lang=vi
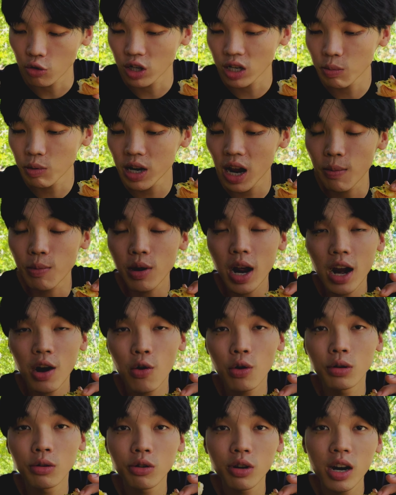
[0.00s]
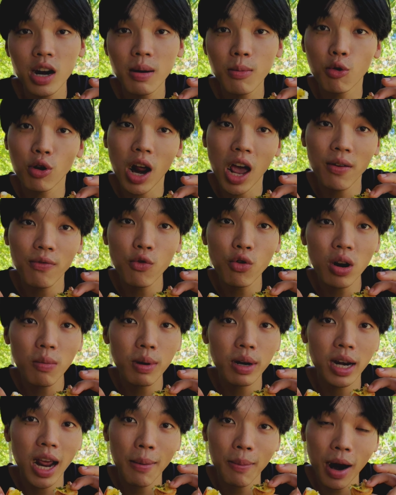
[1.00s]
nó xem xém như này rồi cho nên là một hai phút là
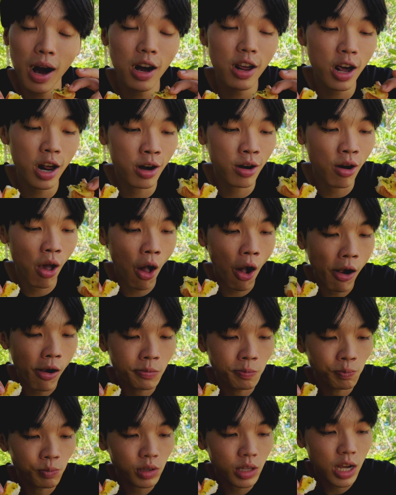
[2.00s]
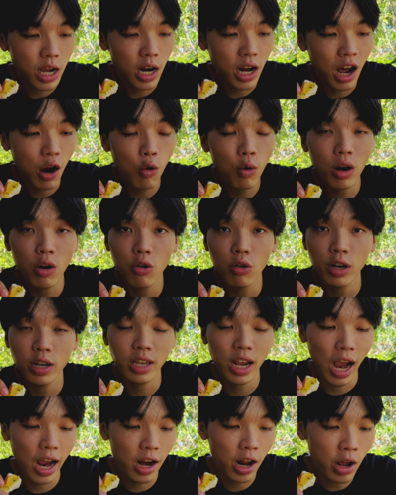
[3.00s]
mình đem ra liền để lâu là nó
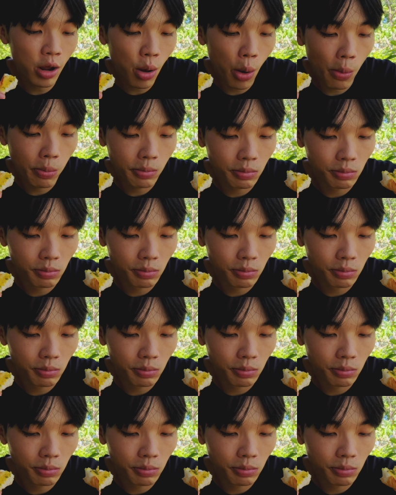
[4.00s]
sẽ cháy đấy